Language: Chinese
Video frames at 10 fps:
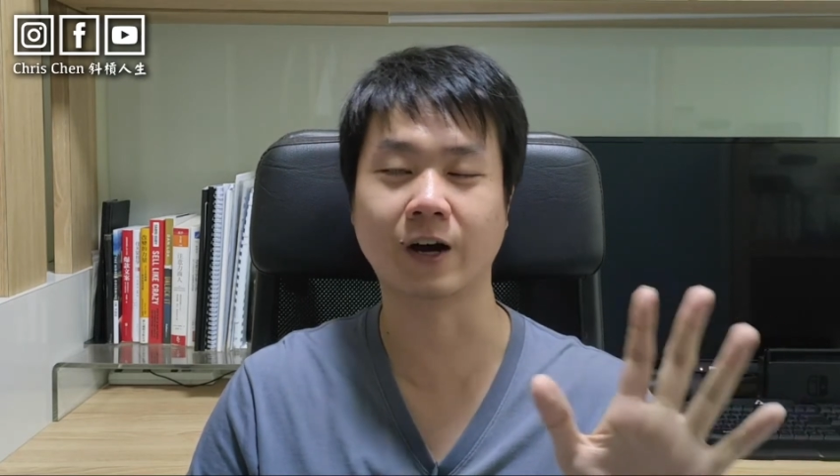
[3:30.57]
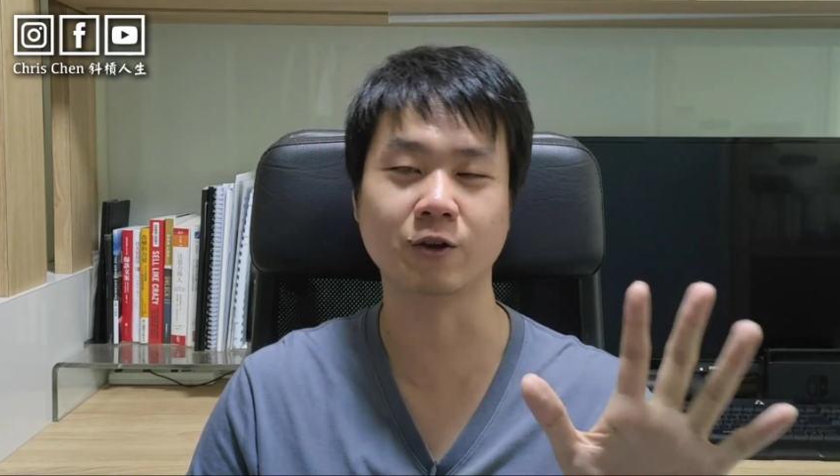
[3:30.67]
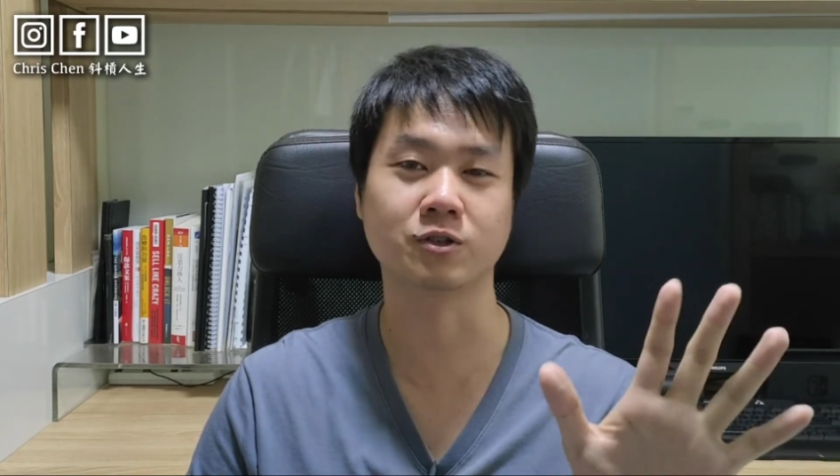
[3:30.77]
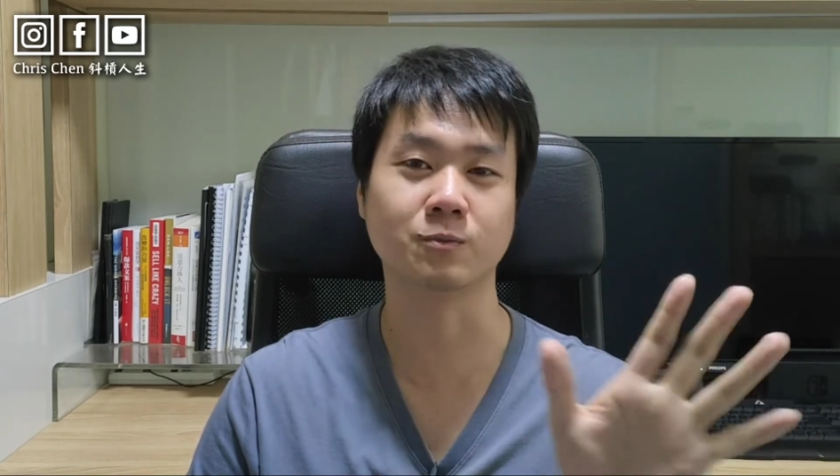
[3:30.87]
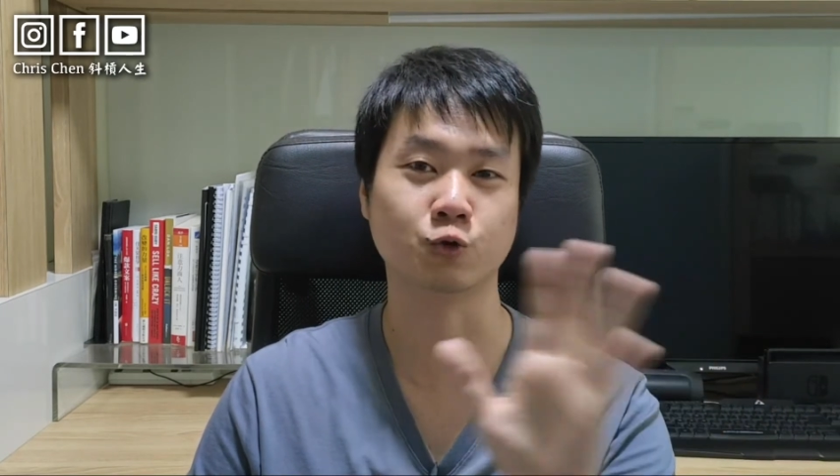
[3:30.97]
还
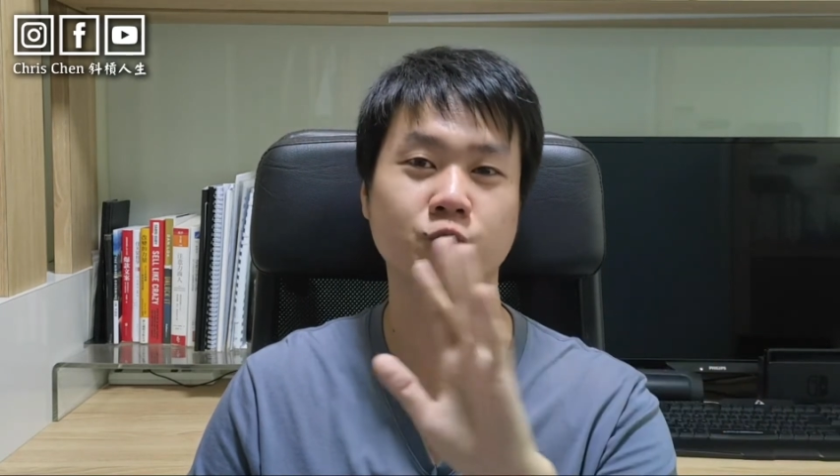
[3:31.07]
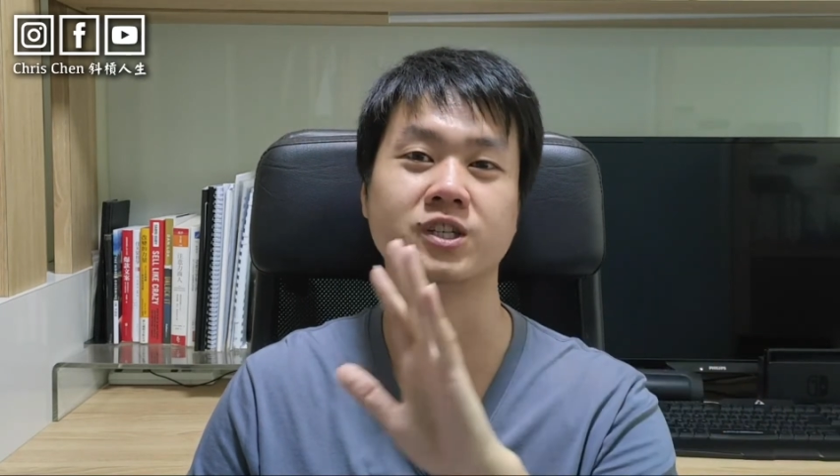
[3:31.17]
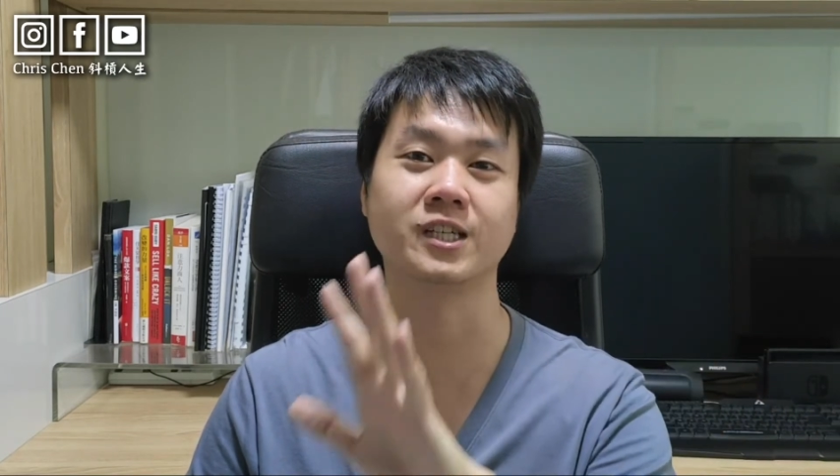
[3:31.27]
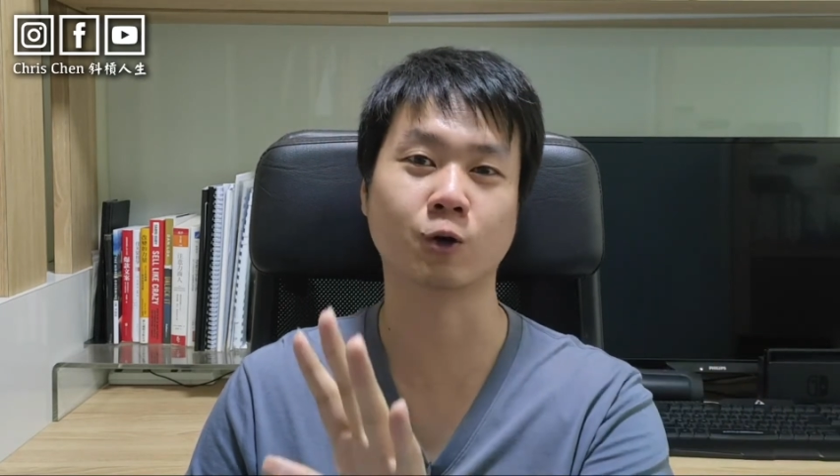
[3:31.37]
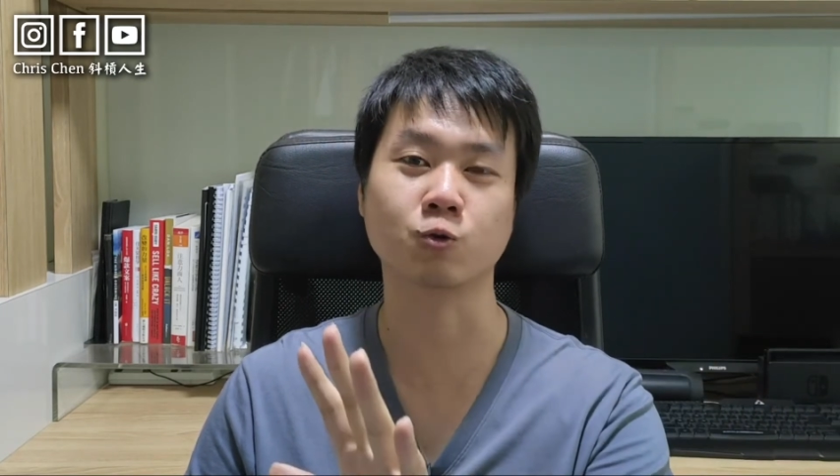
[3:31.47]
有怎么去
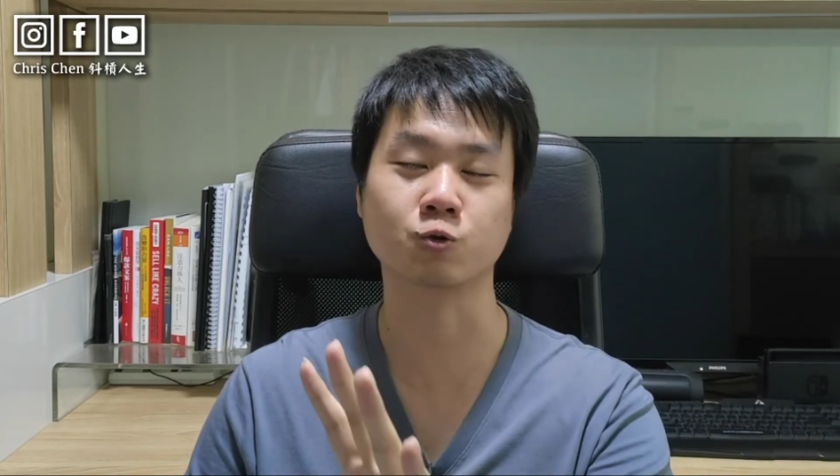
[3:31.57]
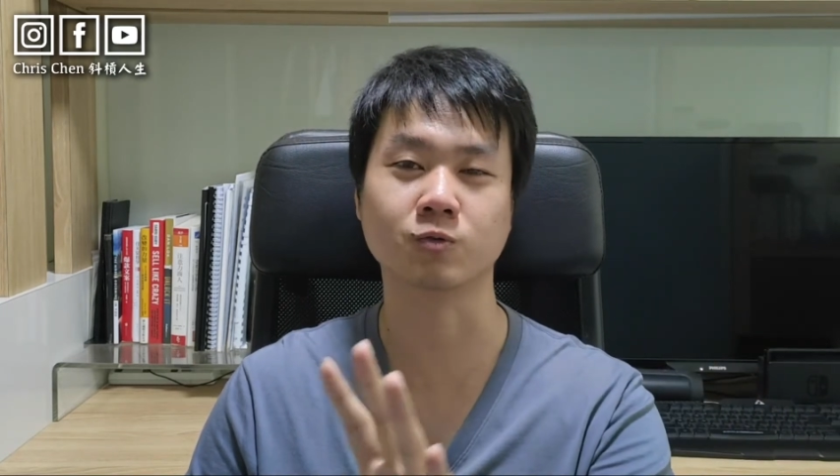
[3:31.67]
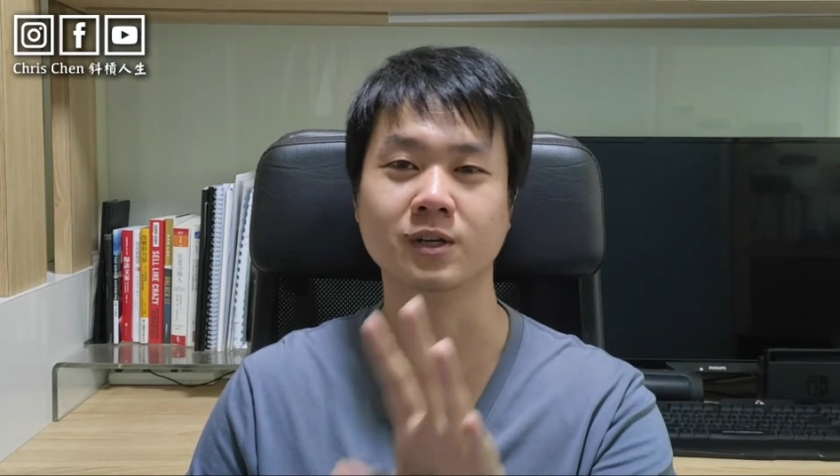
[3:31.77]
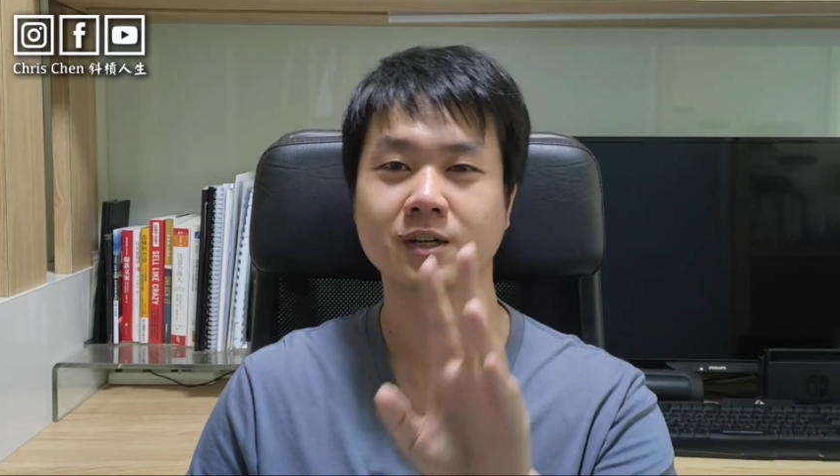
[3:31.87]
销售，